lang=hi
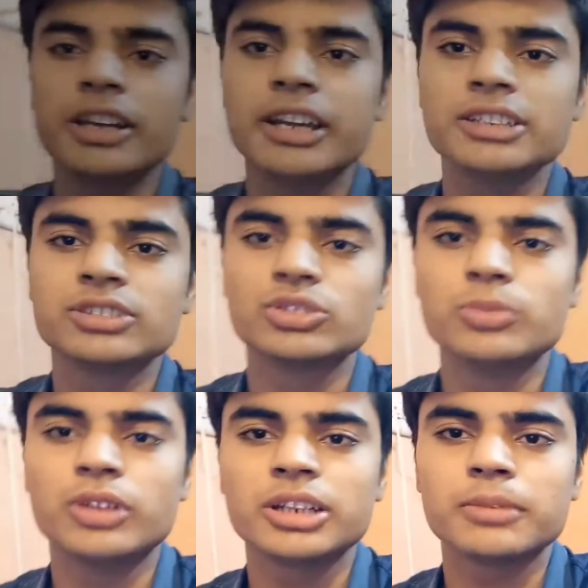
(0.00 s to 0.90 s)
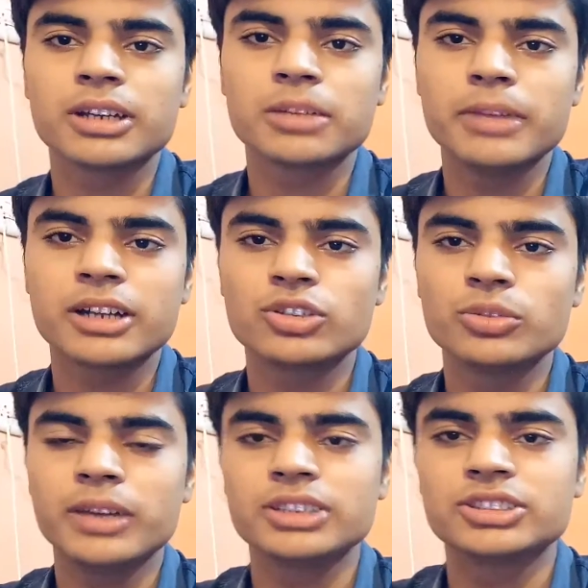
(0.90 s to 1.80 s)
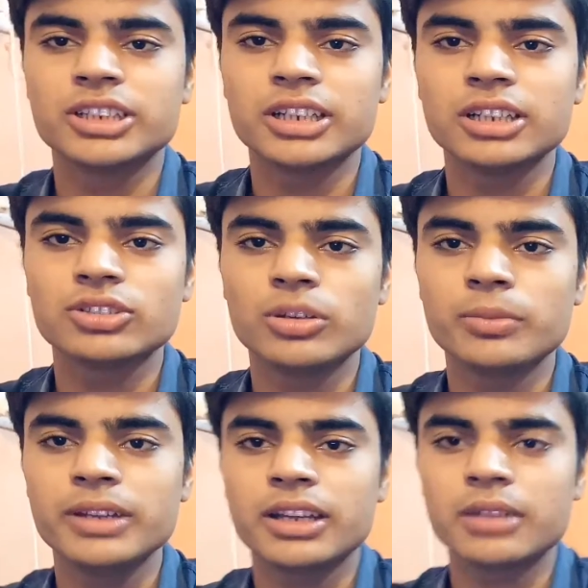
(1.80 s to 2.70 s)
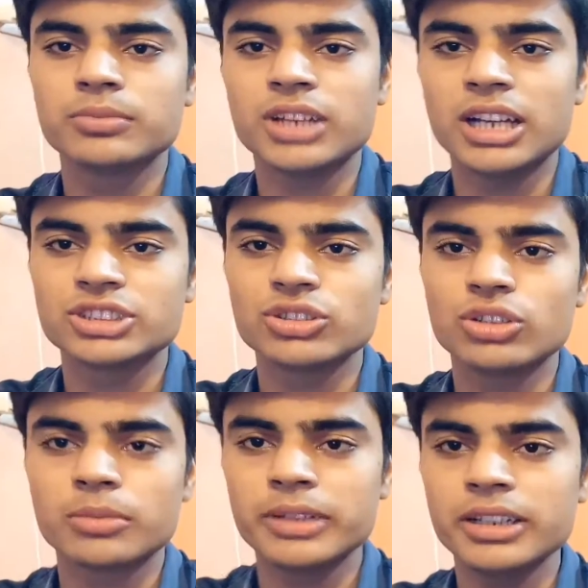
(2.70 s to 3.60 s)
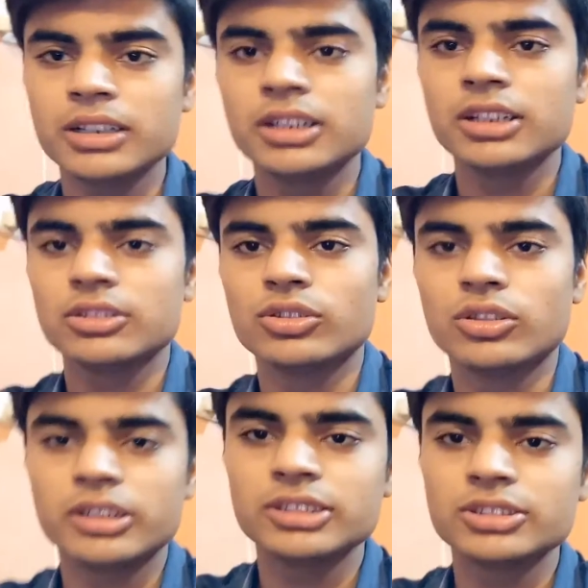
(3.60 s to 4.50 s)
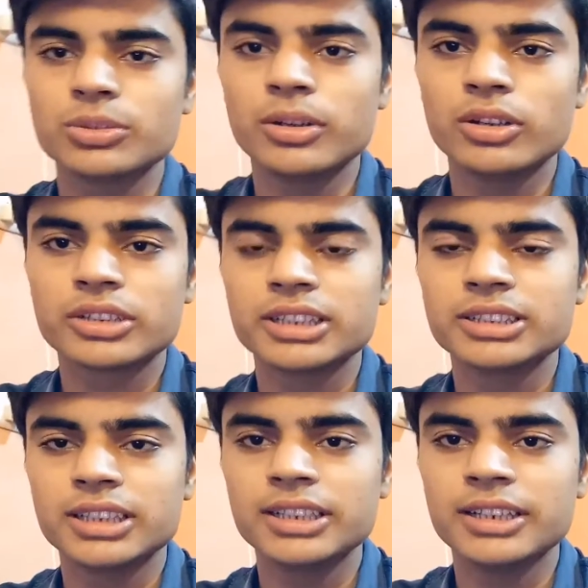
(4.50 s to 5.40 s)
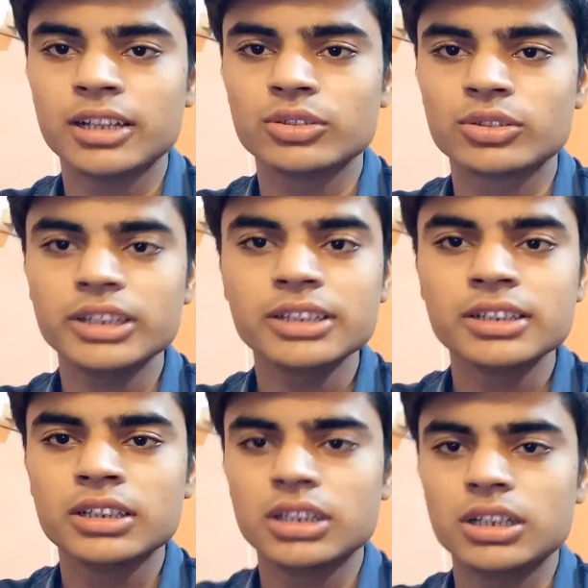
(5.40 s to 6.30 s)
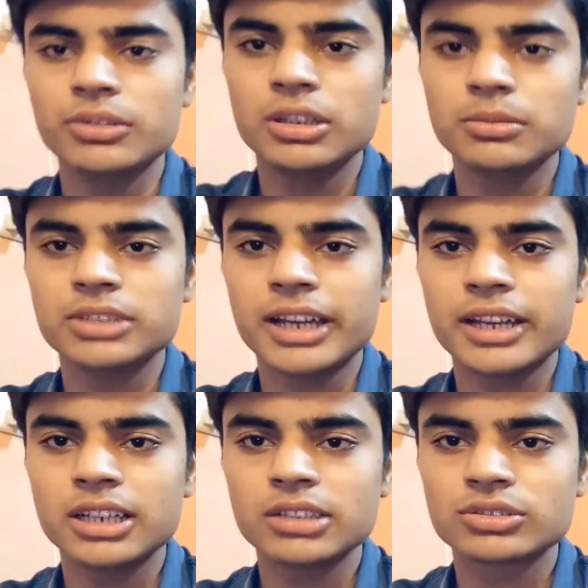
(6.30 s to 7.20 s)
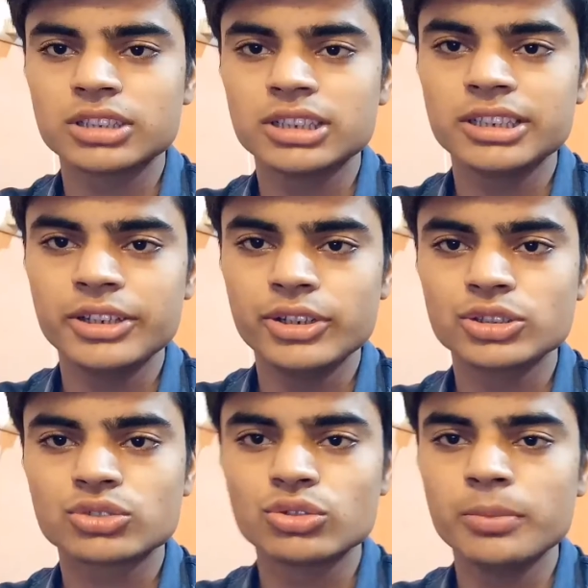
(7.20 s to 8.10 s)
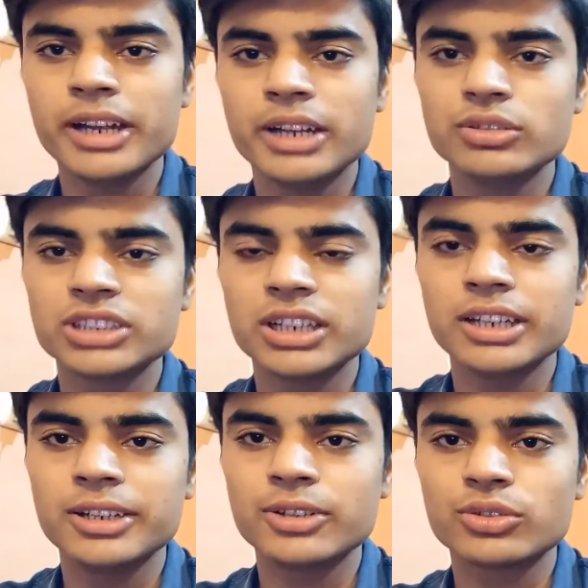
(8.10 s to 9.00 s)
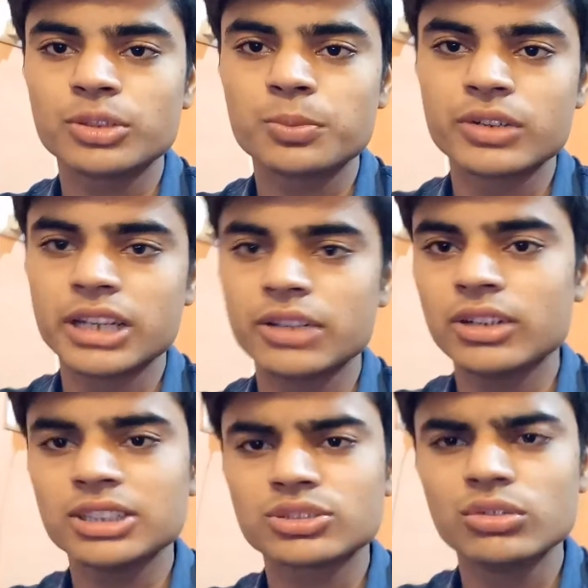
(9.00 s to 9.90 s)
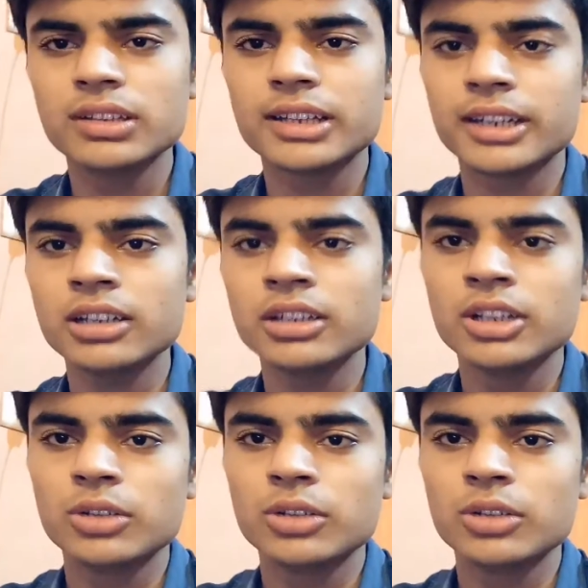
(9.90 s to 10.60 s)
हाय गाइस गुड मॉर्निंग वेलकम बैक टू माय चैनल तो अभी यार हम ताशी और मैं दोनों ही सुबह उठ के जल्दी नहा धो के अभी हम जा रहे हैं उसके न्यू स्कूल में एडमिशन लेने क्योंकि पुराना वाला स्कूल था ना